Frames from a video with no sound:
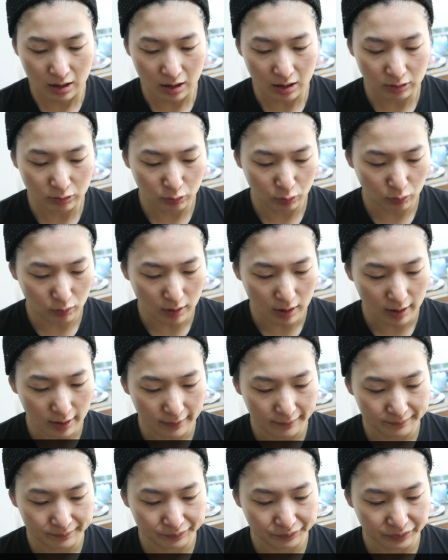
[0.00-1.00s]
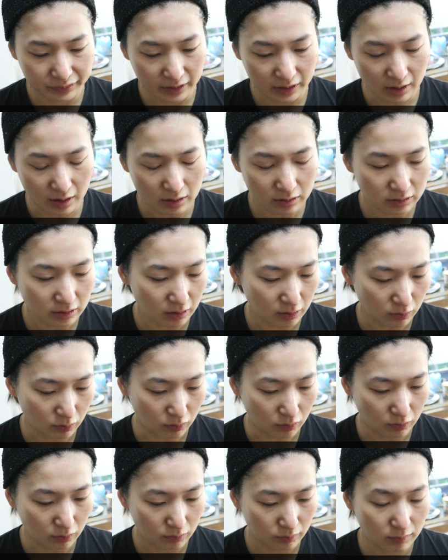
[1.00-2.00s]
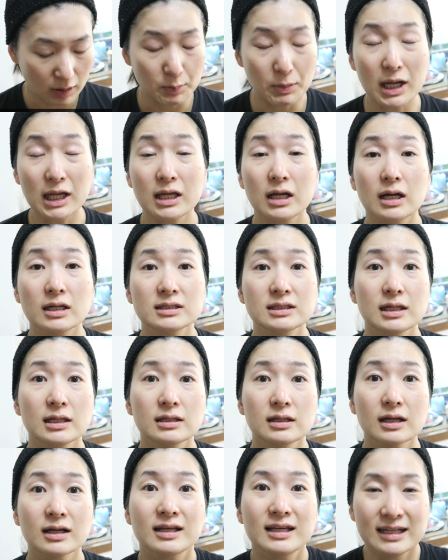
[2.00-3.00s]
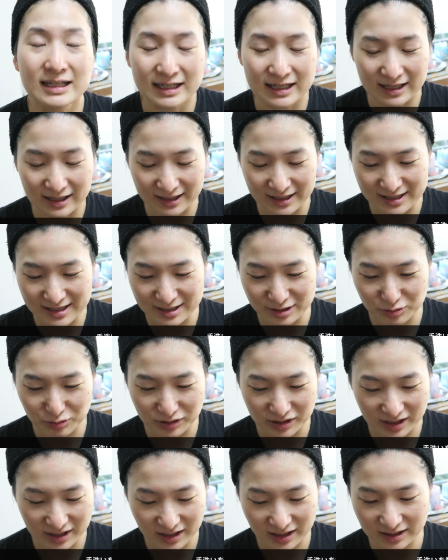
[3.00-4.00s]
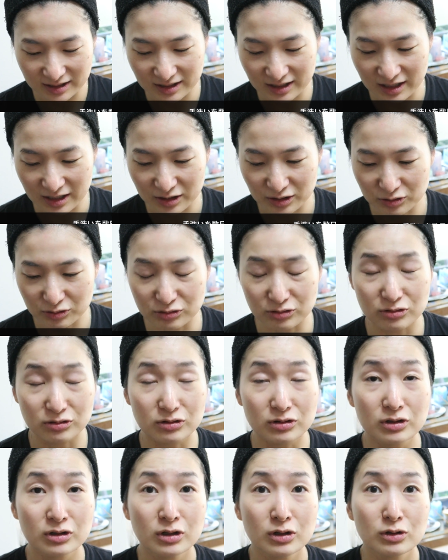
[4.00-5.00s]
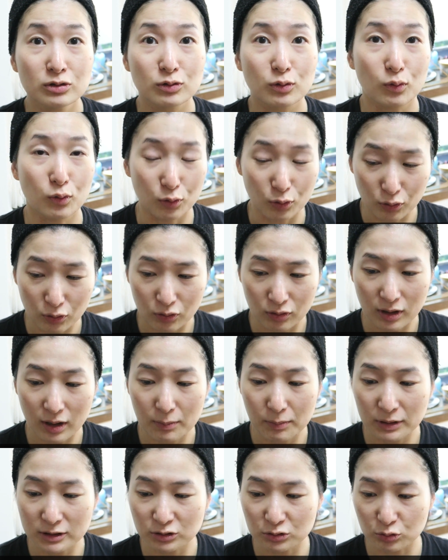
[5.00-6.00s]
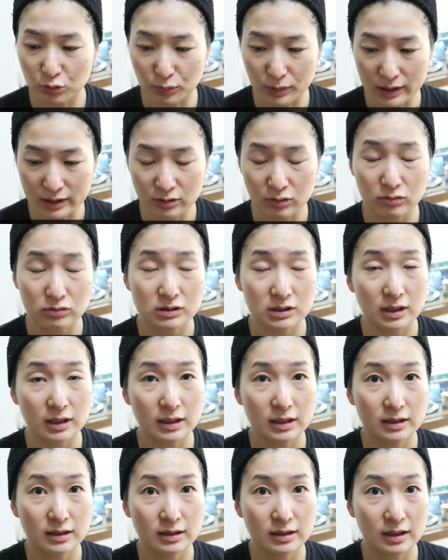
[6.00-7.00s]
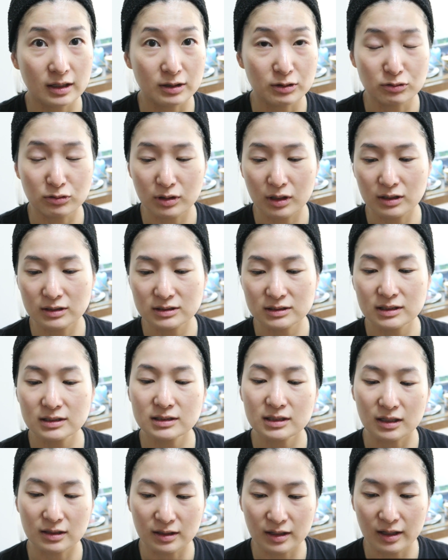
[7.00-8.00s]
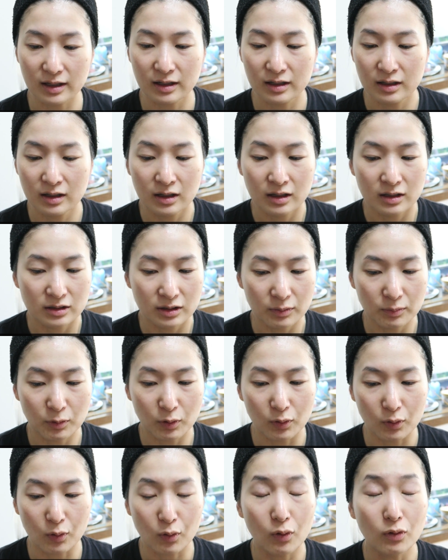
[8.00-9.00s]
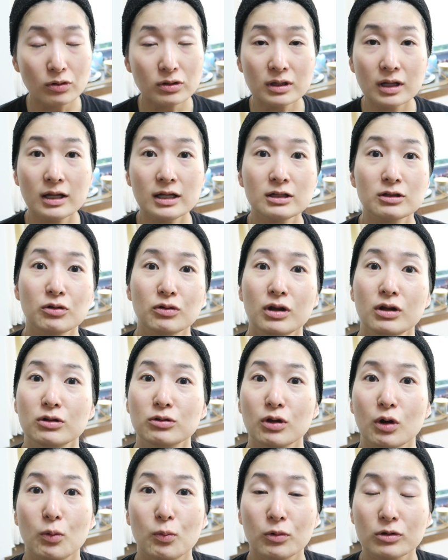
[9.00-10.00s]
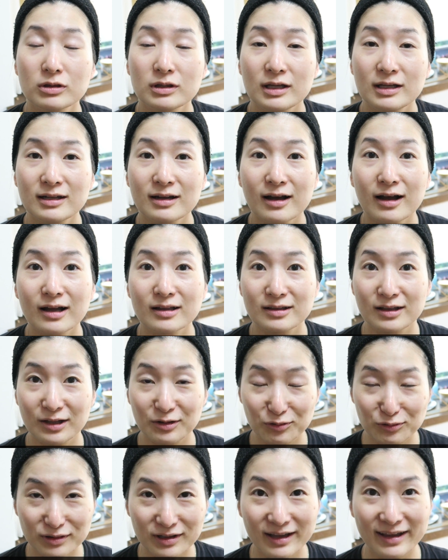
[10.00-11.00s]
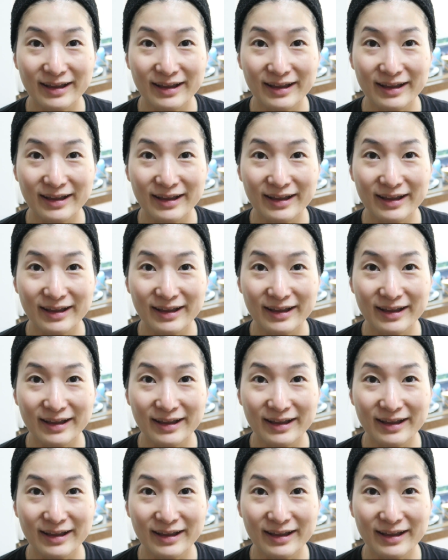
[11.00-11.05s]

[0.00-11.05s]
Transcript: あとはなんだろう、まあ、毎回洗濯機にかけないといけないっていうところが、まあ、ちょっと面倒くさいっていう感じですかね。でもこんなに取れるとは思っていなかったの